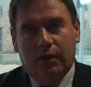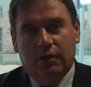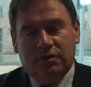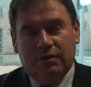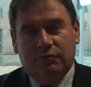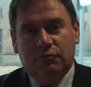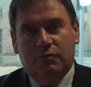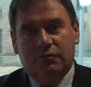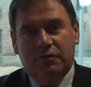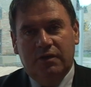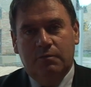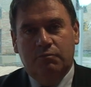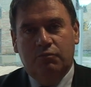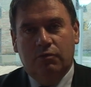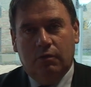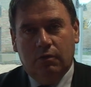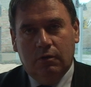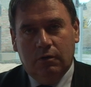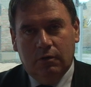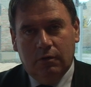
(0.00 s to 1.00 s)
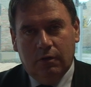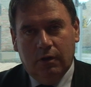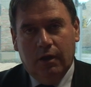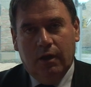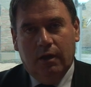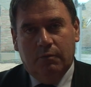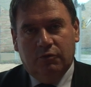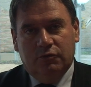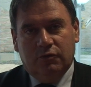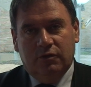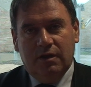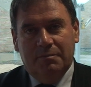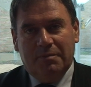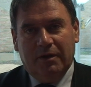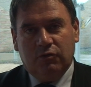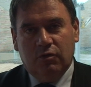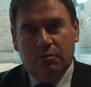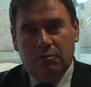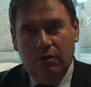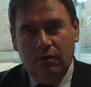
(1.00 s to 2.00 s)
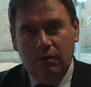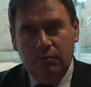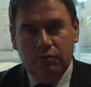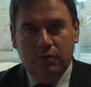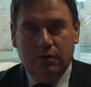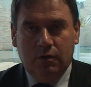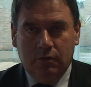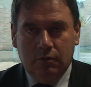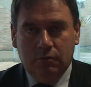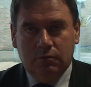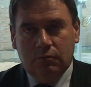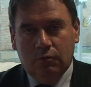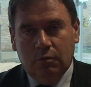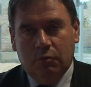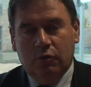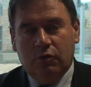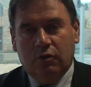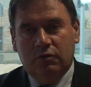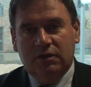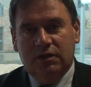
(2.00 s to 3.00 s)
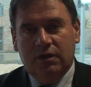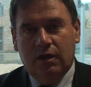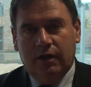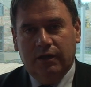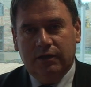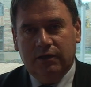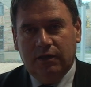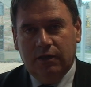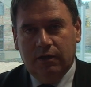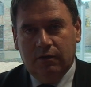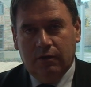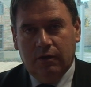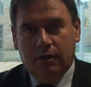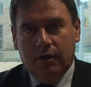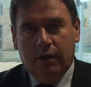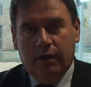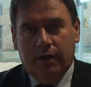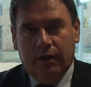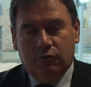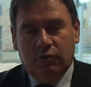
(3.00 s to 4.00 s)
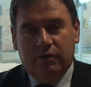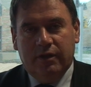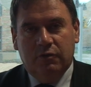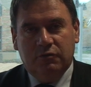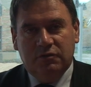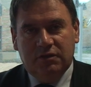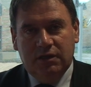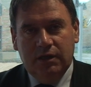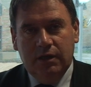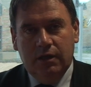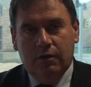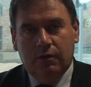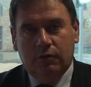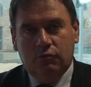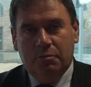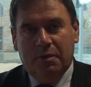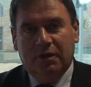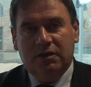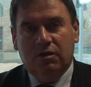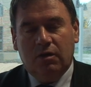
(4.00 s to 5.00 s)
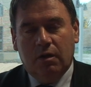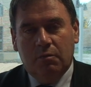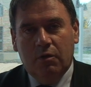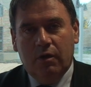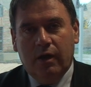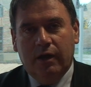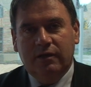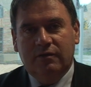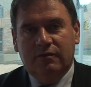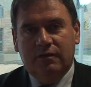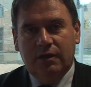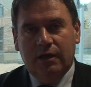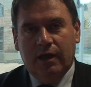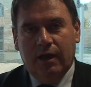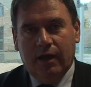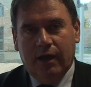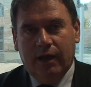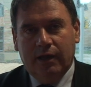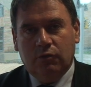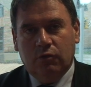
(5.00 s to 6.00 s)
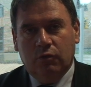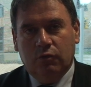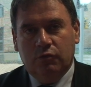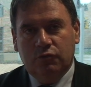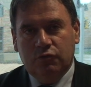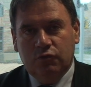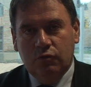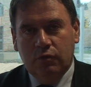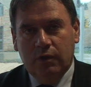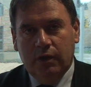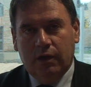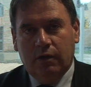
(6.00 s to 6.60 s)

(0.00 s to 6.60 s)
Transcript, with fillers: chef de file pour, ce département, et puis de nombreux candidats qui tenaient aussi tout particulièrement à, ici à, être reçus.